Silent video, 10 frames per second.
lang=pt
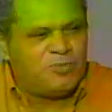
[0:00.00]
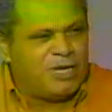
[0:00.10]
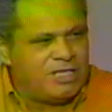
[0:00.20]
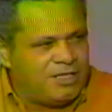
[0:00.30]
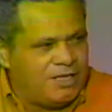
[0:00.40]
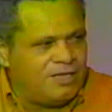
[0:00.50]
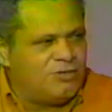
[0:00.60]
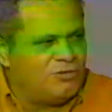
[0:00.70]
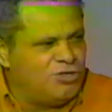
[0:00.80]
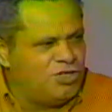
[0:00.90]

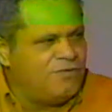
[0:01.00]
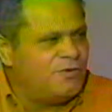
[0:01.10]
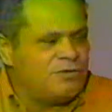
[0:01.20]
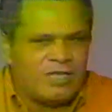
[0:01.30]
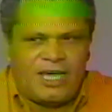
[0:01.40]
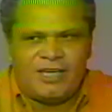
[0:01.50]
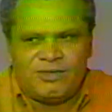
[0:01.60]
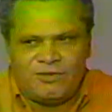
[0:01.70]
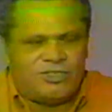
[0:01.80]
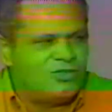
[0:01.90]
mantendo o nível
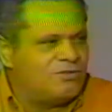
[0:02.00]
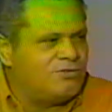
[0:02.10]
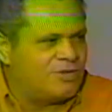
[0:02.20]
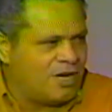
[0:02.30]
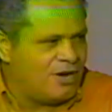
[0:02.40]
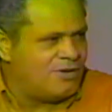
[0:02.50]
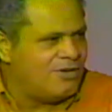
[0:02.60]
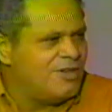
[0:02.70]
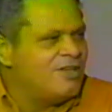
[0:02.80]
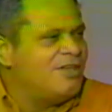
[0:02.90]
técnico de segundo
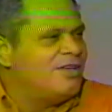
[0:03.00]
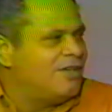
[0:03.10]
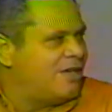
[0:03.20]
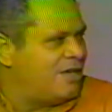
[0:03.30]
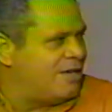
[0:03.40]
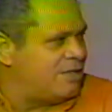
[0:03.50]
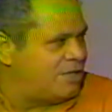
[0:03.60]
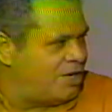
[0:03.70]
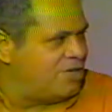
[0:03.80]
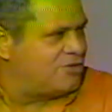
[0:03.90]
grau é,
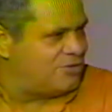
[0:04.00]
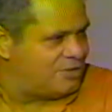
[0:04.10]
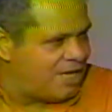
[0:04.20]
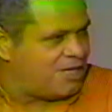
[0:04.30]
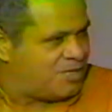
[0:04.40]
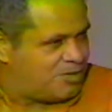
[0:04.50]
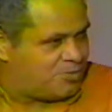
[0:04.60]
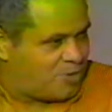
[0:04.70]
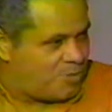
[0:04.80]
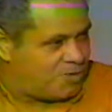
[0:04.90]
dentro da
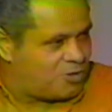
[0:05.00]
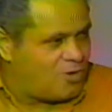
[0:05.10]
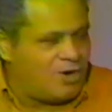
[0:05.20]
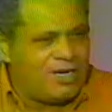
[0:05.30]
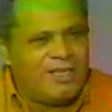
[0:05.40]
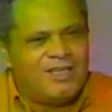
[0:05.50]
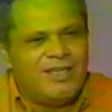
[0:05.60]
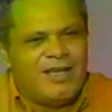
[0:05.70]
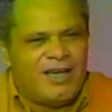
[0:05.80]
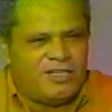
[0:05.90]
própria escola,
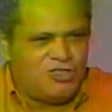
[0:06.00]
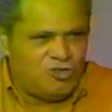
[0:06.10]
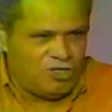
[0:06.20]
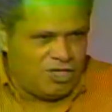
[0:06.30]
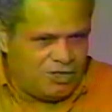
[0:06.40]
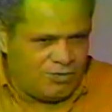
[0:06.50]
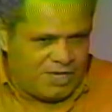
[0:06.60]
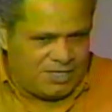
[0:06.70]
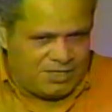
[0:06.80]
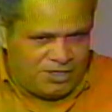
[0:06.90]
adicionando
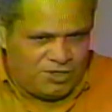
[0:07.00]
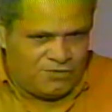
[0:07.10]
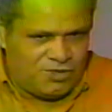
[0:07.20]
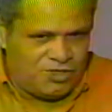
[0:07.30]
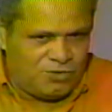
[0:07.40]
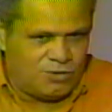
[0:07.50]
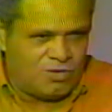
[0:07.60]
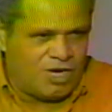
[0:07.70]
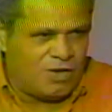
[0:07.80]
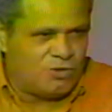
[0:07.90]
a esse nível de
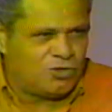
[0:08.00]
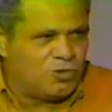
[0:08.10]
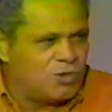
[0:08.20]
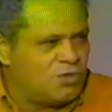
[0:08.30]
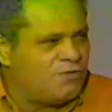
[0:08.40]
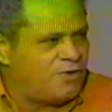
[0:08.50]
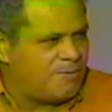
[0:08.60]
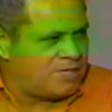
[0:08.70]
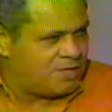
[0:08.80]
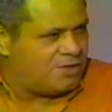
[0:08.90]
segundo grau os cursos de
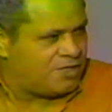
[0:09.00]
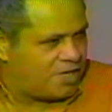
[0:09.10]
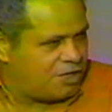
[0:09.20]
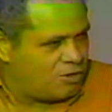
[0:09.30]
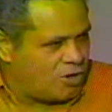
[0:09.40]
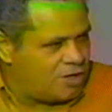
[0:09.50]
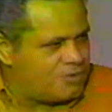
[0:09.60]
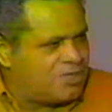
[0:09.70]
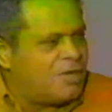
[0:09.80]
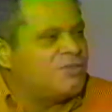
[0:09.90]
formação de
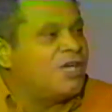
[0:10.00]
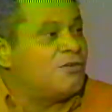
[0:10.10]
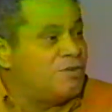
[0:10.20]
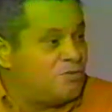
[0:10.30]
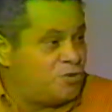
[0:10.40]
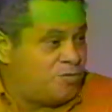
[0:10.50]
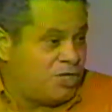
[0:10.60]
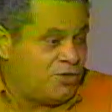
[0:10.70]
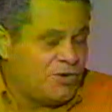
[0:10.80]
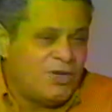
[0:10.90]
tecnólogos, que é o nível
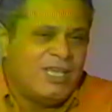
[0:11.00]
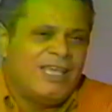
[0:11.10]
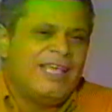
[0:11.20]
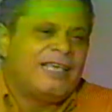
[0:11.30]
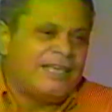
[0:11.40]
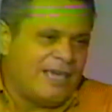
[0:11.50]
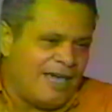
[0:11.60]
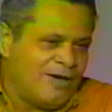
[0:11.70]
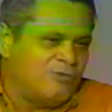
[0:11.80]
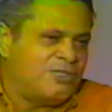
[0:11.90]
Superior, que
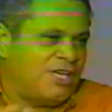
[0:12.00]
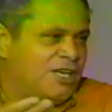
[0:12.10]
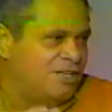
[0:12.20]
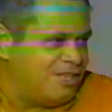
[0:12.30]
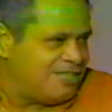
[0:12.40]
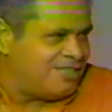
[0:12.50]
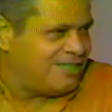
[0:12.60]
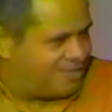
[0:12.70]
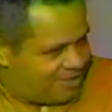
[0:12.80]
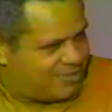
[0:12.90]
é o
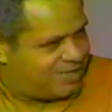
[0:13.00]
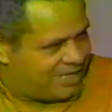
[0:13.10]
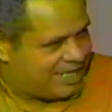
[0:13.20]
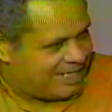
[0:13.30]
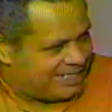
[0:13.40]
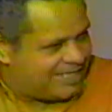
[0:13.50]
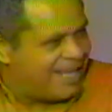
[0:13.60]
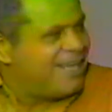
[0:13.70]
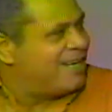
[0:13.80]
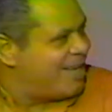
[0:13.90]
Technician, que, que eles
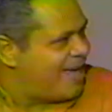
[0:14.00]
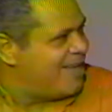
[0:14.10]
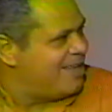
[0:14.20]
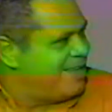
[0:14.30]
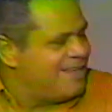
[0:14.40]
têm lá,